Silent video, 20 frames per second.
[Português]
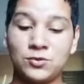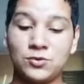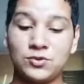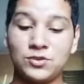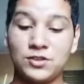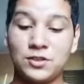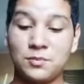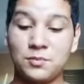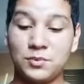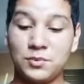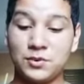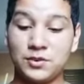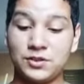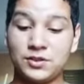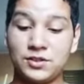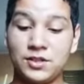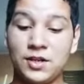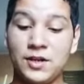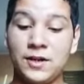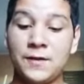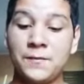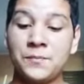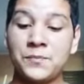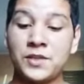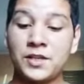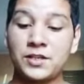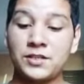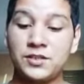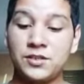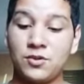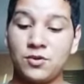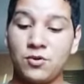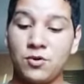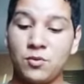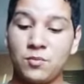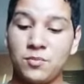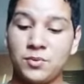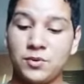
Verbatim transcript: se comportar mal